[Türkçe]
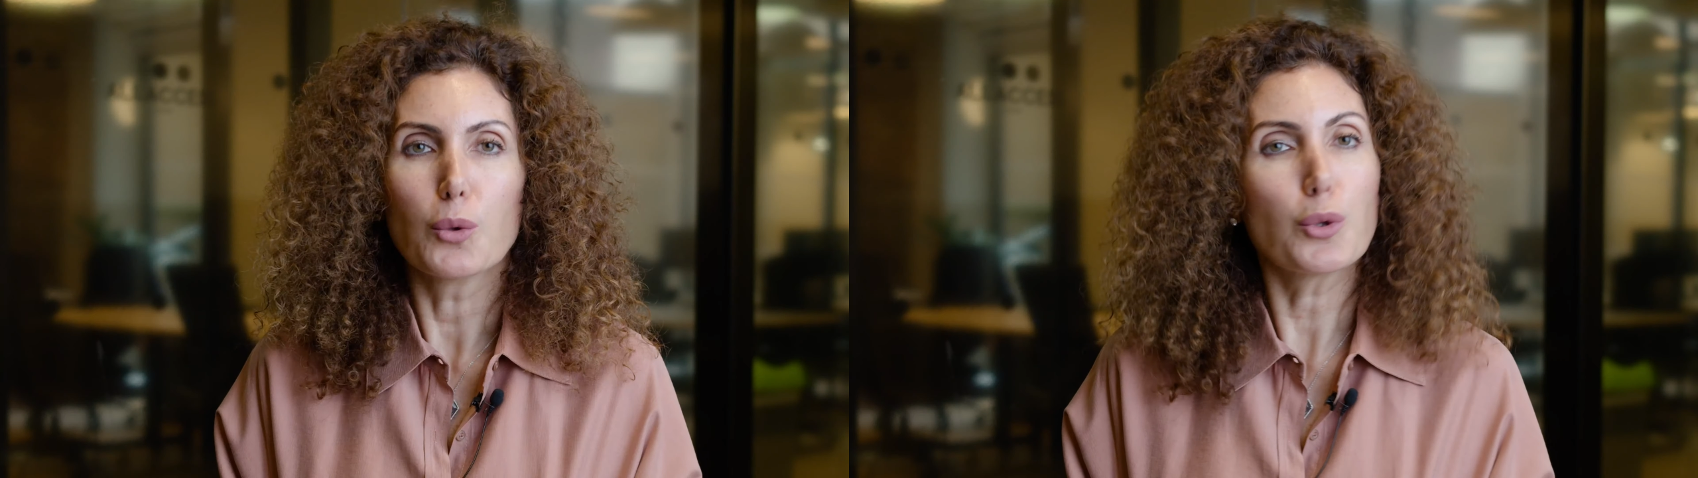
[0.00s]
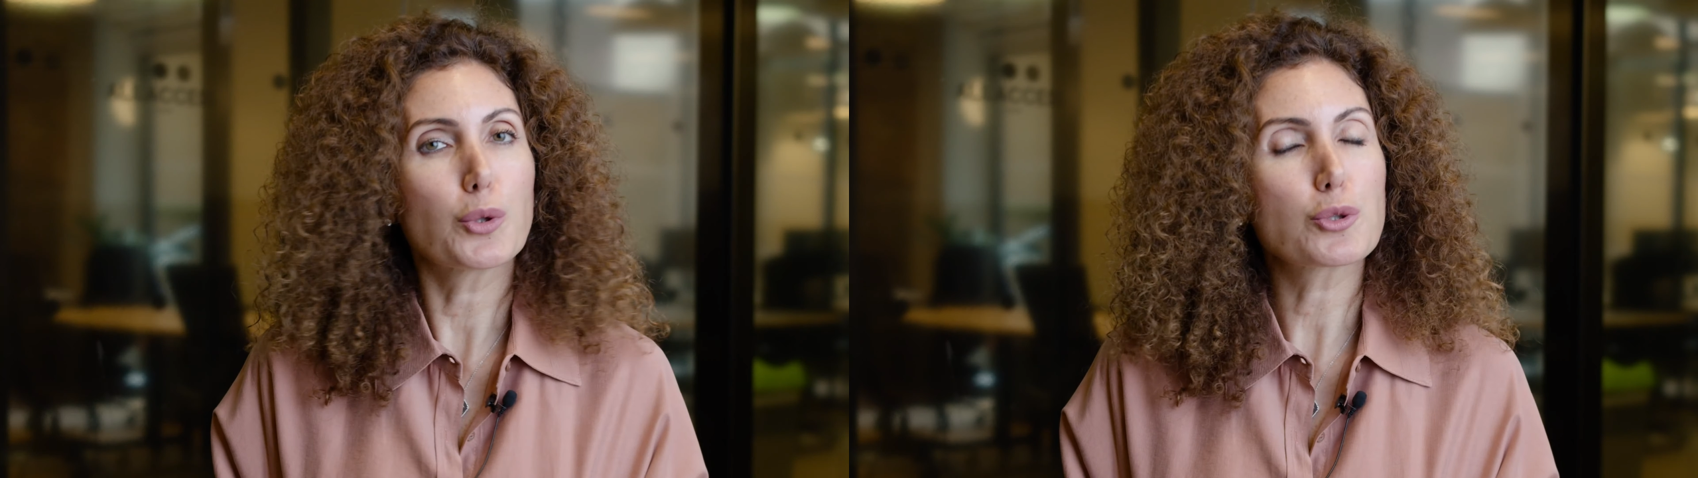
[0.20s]

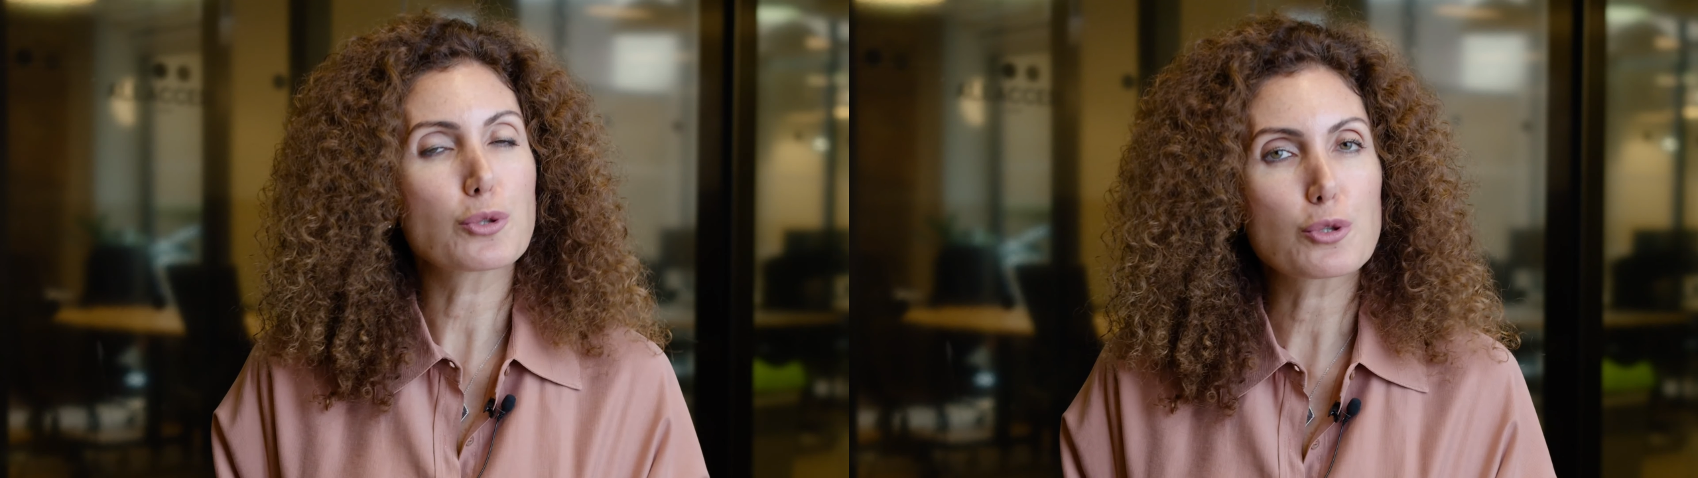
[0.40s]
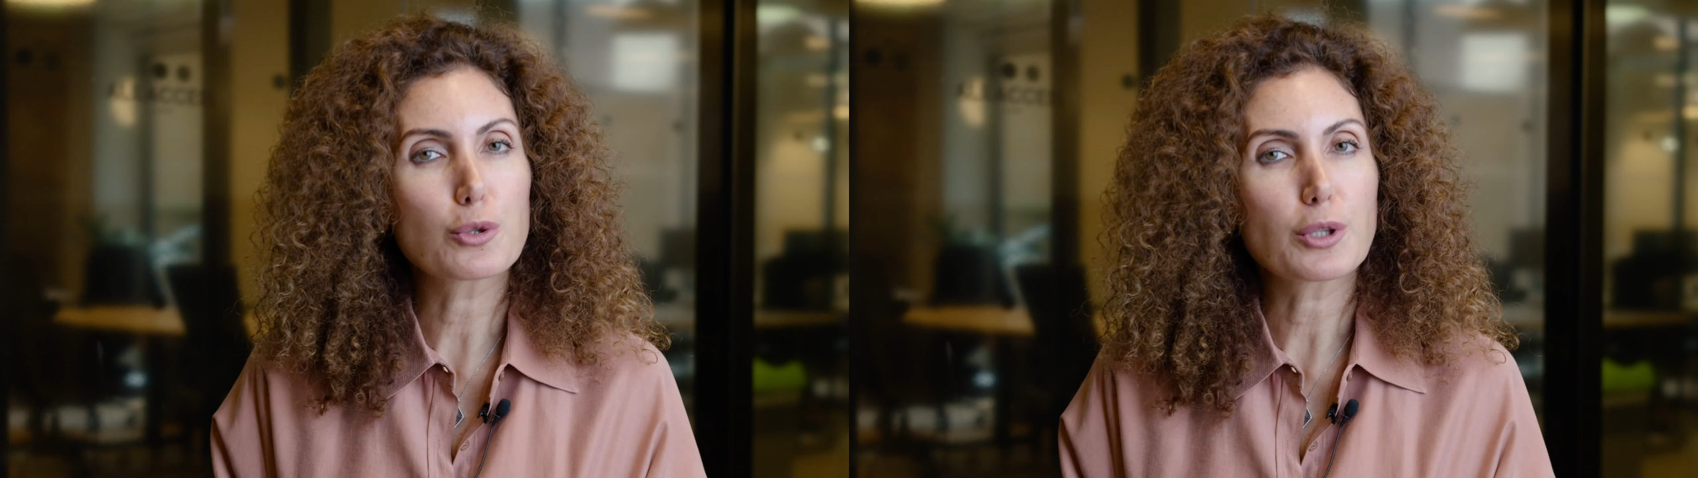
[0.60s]

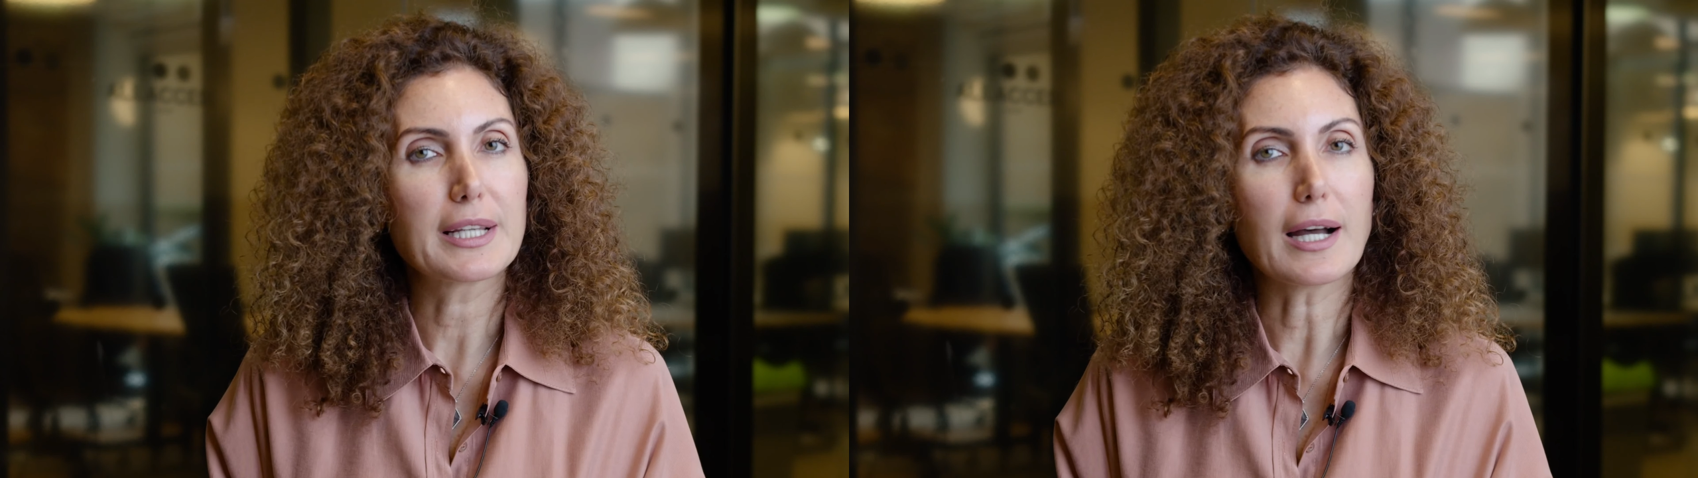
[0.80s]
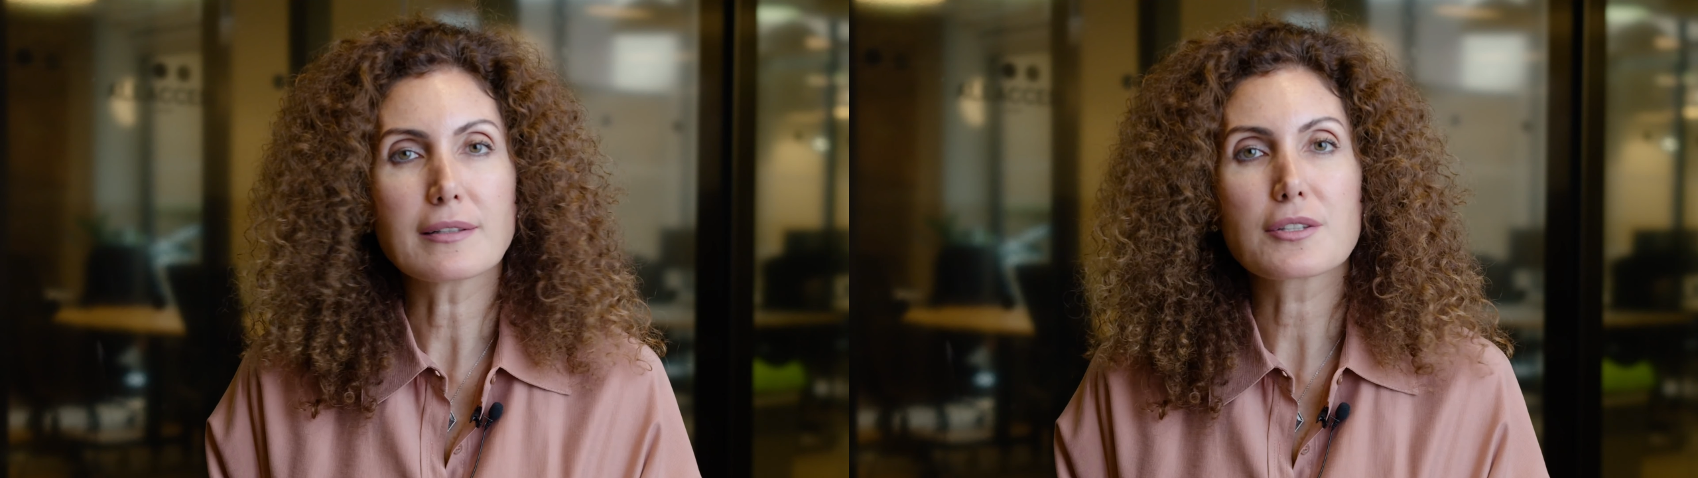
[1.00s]
Uykusuzluk
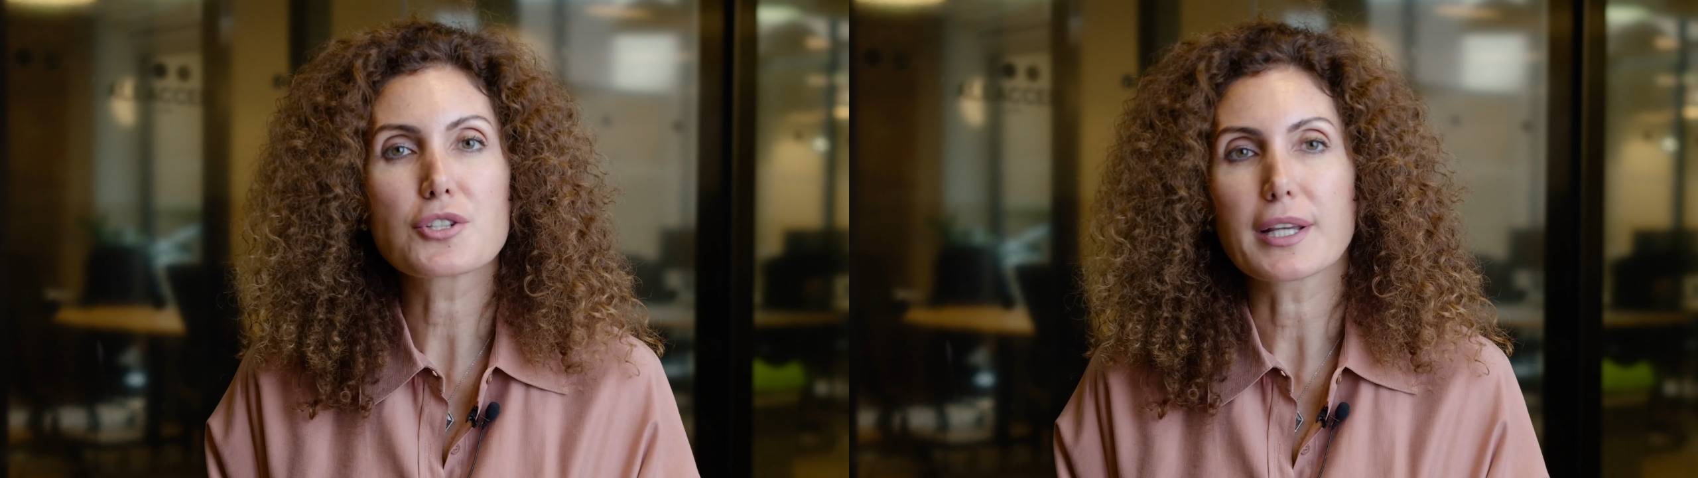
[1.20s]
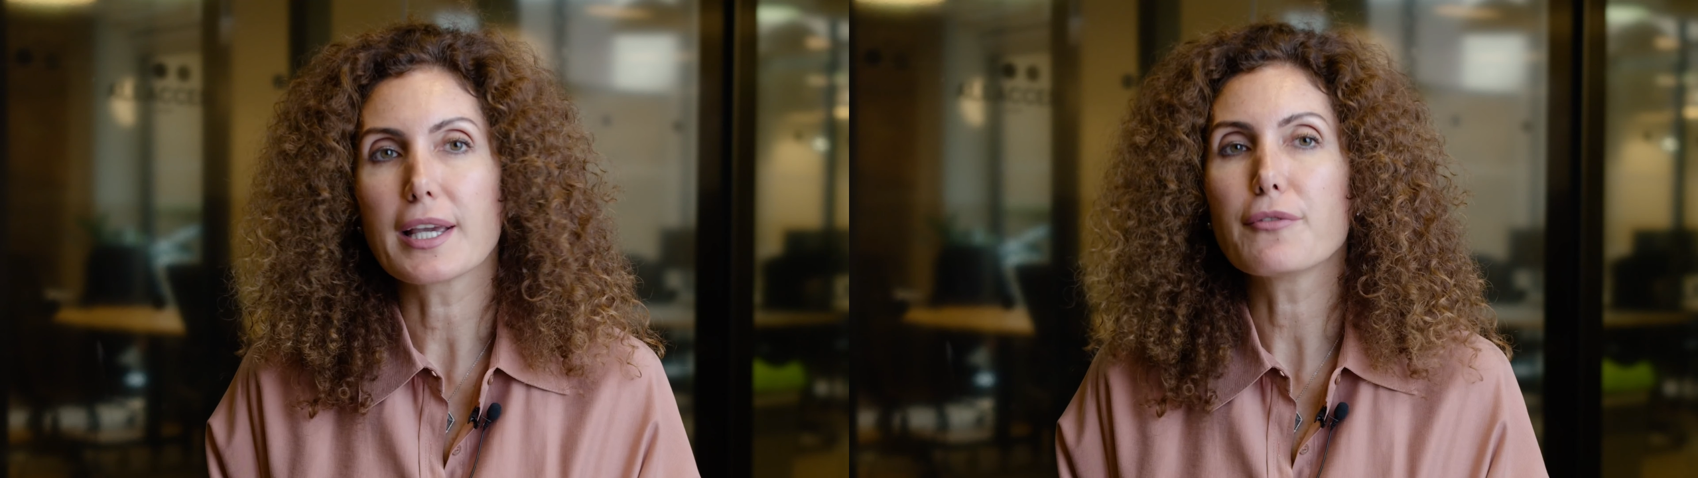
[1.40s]

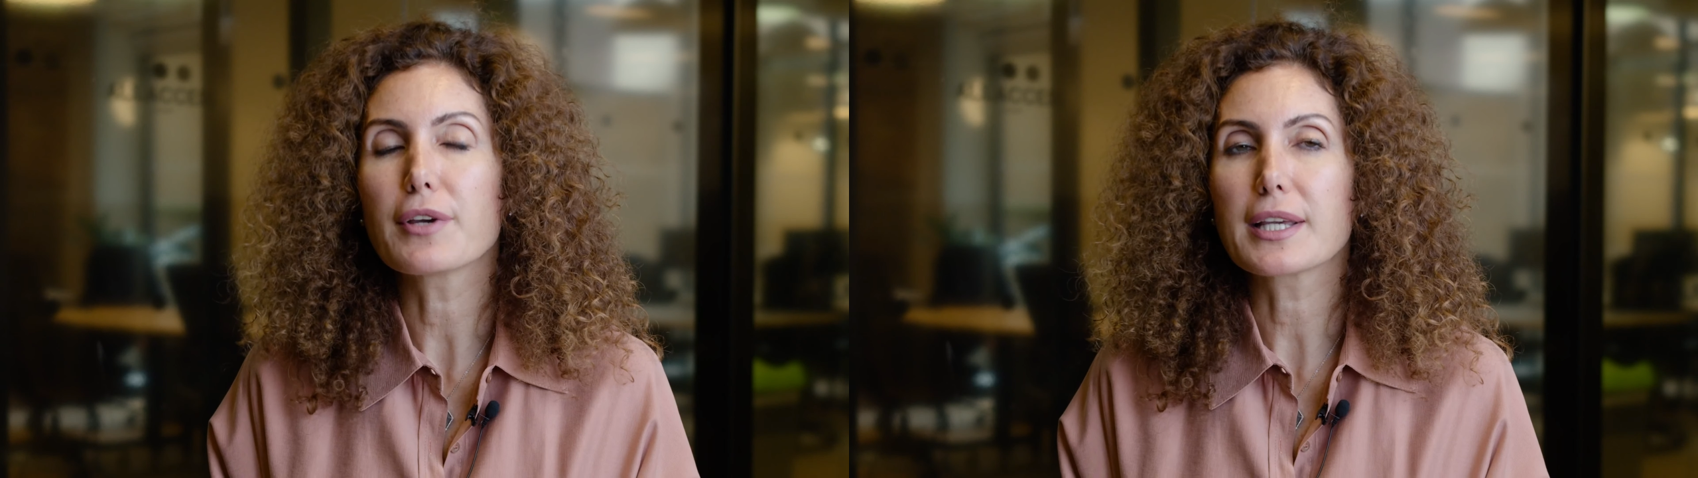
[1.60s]
yalnızca keyfe